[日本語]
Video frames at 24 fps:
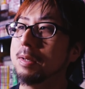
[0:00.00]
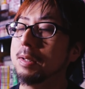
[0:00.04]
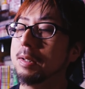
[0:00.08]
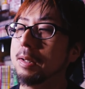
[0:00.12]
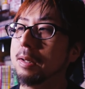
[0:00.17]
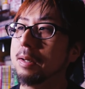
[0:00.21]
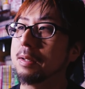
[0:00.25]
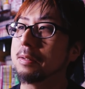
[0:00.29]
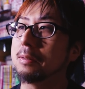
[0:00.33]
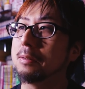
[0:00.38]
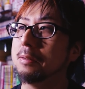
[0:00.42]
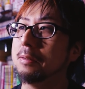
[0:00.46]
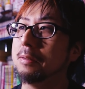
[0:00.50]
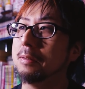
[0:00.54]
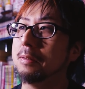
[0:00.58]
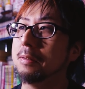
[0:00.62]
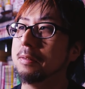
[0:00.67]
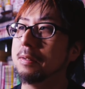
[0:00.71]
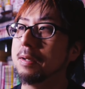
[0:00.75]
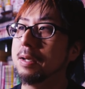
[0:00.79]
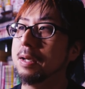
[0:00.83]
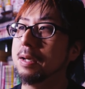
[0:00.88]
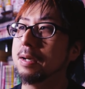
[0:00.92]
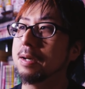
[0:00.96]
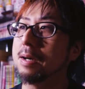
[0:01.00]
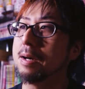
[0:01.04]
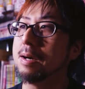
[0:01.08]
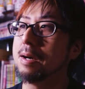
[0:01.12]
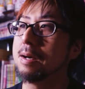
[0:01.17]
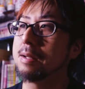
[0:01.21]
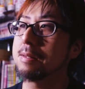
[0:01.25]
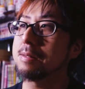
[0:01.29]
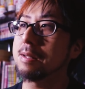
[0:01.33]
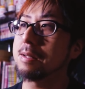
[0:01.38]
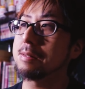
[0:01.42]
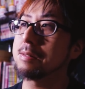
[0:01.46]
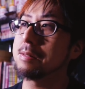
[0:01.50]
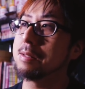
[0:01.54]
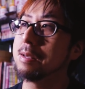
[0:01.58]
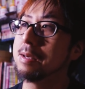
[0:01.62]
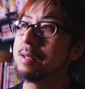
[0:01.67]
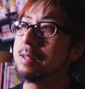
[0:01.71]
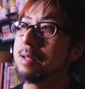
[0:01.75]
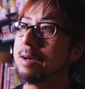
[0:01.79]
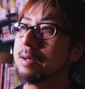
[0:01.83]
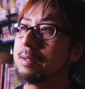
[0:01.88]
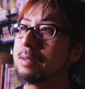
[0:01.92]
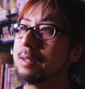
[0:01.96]
あの、映画撮
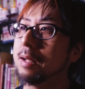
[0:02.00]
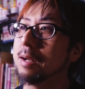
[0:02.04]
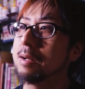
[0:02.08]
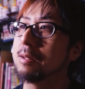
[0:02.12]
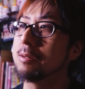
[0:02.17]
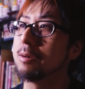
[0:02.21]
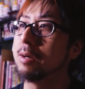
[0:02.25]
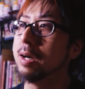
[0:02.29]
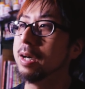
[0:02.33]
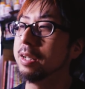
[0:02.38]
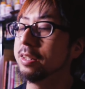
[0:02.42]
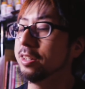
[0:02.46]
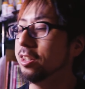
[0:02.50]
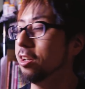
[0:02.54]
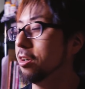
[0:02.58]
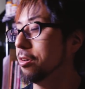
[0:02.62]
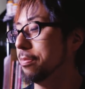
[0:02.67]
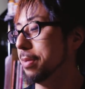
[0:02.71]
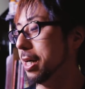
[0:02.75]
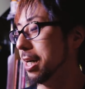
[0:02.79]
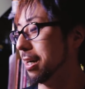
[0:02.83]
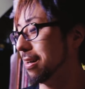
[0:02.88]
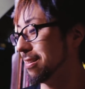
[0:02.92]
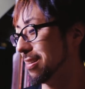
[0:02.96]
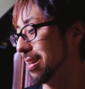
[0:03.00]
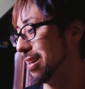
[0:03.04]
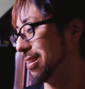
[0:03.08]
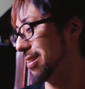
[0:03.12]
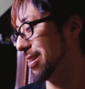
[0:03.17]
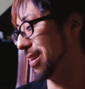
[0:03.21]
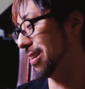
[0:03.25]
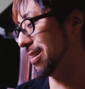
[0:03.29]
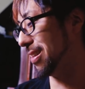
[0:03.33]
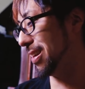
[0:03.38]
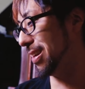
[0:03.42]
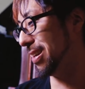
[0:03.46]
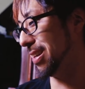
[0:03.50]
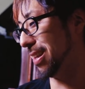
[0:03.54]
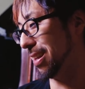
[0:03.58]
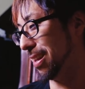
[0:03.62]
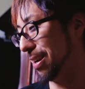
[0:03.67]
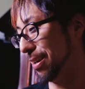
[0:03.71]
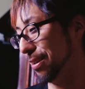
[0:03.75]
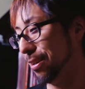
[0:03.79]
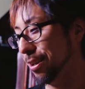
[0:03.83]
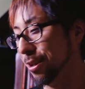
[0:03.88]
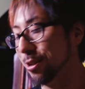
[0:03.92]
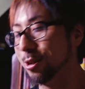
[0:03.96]
影であったりとか、シルバーが全然できて
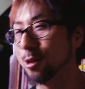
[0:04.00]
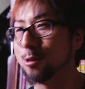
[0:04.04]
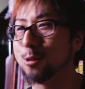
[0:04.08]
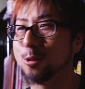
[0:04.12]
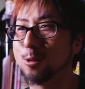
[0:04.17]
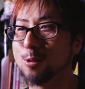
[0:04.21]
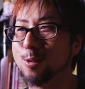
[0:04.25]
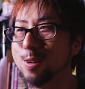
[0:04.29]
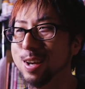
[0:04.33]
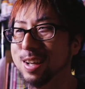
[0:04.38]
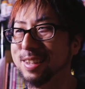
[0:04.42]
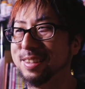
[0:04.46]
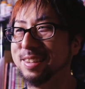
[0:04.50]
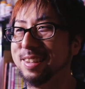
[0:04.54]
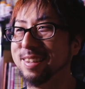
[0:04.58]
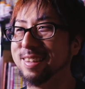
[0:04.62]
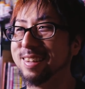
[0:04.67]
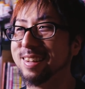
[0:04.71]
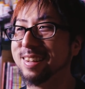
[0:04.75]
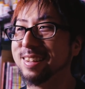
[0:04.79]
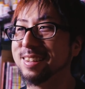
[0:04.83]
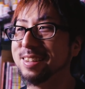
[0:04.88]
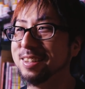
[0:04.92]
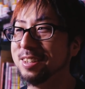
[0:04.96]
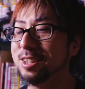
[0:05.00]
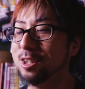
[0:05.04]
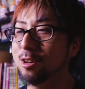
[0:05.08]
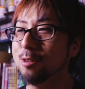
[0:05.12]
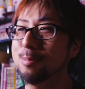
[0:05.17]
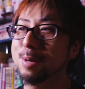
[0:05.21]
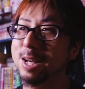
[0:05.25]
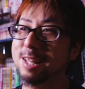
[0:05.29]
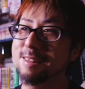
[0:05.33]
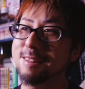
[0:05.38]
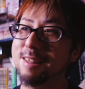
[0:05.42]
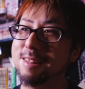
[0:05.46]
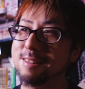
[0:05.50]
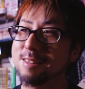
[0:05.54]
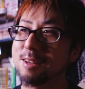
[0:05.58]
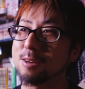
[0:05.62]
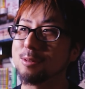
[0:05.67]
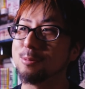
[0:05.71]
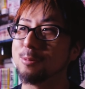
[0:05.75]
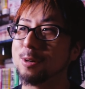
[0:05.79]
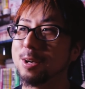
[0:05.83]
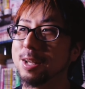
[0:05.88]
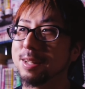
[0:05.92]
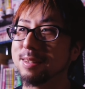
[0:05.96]
なくてちょっと悔しいな。で、シルバー制
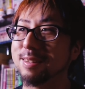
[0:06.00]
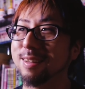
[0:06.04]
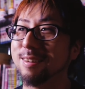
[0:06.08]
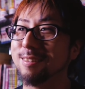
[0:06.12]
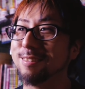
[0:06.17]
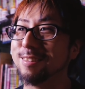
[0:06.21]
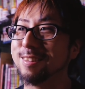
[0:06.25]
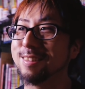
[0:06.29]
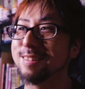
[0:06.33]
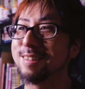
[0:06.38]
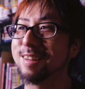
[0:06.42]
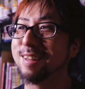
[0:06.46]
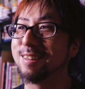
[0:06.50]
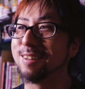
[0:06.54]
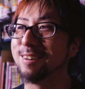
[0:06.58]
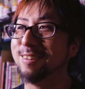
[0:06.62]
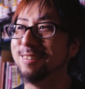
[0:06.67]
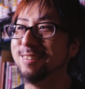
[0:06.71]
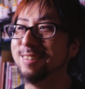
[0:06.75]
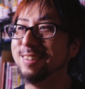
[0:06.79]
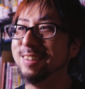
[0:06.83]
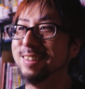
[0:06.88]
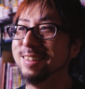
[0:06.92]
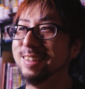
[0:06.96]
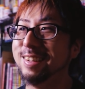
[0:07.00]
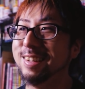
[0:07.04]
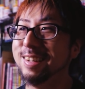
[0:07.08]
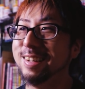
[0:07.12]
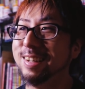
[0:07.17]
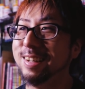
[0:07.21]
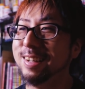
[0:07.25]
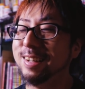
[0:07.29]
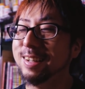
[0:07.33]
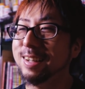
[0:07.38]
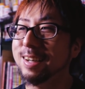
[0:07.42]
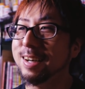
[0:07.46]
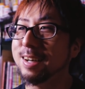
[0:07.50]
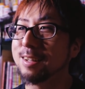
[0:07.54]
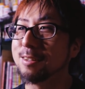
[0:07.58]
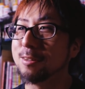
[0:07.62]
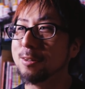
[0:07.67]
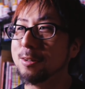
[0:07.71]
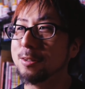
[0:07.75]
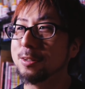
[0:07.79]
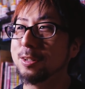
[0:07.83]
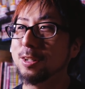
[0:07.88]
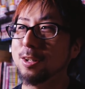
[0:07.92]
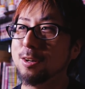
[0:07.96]
作もやってるんですけど、あ
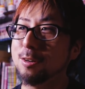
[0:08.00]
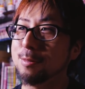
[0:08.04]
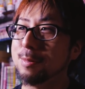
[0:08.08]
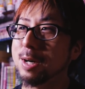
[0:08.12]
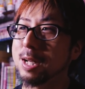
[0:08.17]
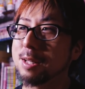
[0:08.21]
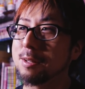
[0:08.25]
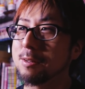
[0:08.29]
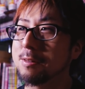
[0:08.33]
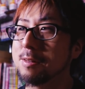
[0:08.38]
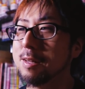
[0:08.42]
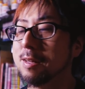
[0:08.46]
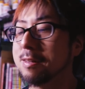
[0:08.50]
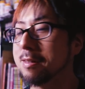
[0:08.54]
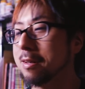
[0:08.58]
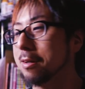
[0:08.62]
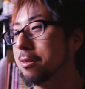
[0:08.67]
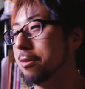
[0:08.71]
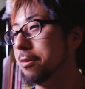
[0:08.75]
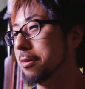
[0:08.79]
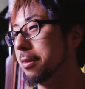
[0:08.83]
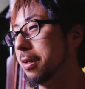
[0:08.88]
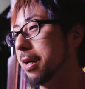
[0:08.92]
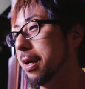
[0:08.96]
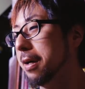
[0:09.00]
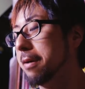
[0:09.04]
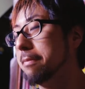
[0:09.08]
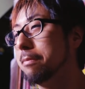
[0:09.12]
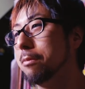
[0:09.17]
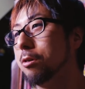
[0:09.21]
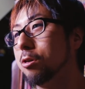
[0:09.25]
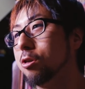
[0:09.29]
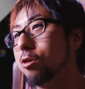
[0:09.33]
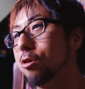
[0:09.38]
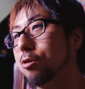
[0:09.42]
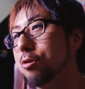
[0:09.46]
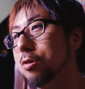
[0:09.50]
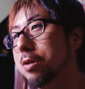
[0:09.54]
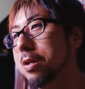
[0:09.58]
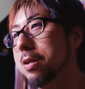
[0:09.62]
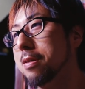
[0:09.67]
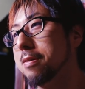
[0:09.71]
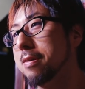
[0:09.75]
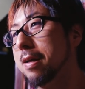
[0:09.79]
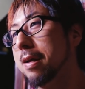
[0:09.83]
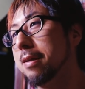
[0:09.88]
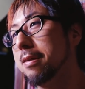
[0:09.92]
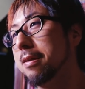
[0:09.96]
の、シルバーの制作をね、もう職
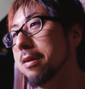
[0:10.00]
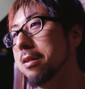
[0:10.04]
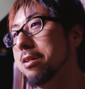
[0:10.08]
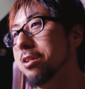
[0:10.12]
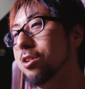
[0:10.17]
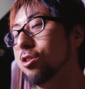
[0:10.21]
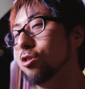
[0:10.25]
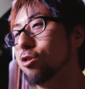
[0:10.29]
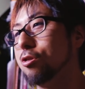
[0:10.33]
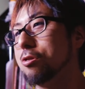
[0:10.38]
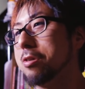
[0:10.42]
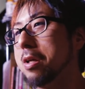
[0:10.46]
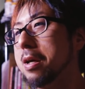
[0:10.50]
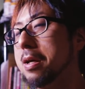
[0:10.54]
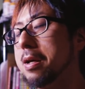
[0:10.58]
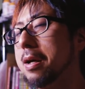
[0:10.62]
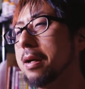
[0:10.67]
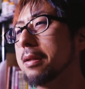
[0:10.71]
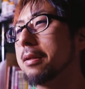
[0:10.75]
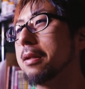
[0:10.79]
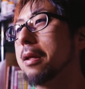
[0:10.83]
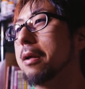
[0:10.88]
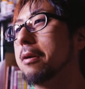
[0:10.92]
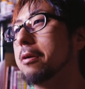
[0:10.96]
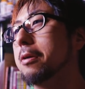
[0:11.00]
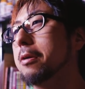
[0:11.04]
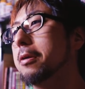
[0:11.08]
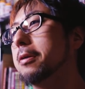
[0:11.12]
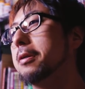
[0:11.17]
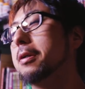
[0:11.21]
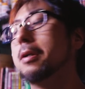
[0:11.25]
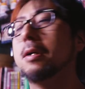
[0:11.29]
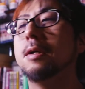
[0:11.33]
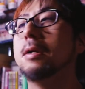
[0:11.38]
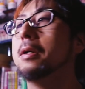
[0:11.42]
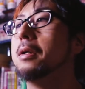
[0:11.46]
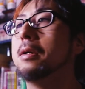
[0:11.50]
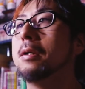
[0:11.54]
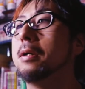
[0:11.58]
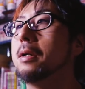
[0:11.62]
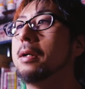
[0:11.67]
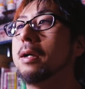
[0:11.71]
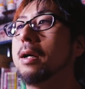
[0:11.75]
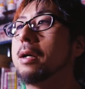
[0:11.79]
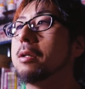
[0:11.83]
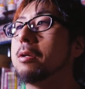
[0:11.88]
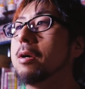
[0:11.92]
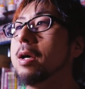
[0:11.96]
人さんで20年やってる、
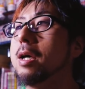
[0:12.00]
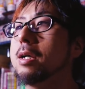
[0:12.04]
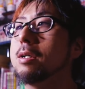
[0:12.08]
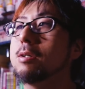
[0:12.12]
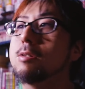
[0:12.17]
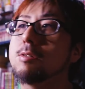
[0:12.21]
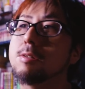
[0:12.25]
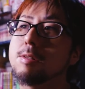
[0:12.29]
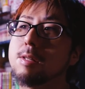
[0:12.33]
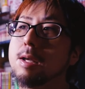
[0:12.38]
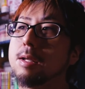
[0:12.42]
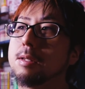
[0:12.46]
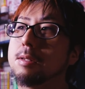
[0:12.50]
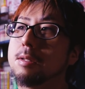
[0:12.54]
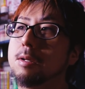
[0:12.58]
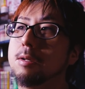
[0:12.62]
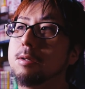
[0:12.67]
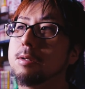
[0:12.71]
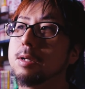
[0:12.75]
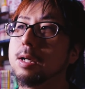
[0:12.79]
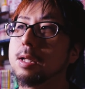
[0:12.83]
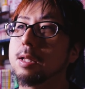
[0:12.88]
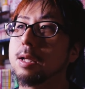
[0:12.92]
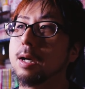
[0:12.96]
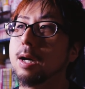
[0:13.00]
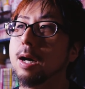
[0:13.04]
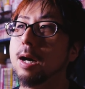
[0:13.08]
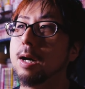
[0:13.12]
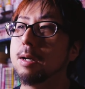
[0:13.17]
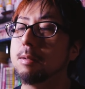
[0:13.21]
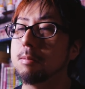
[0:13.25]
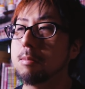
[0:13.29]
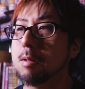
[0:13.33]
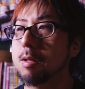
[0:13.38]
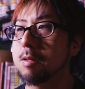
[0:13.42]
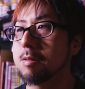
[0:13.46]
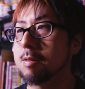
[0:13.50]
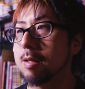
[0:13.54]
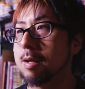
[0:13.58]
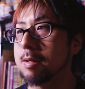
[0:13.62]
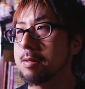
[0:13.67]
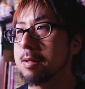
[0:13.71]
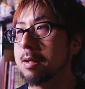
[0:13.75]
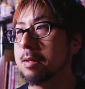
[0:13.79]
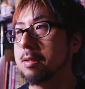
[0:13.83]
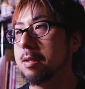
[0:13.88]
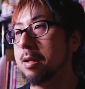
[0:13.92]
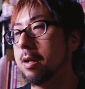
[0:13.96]
あの、X さんっていう方がリスナー
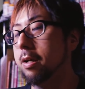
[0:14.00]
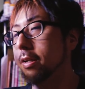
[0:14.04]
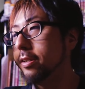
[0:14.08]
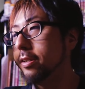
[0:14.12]
さんにいらっ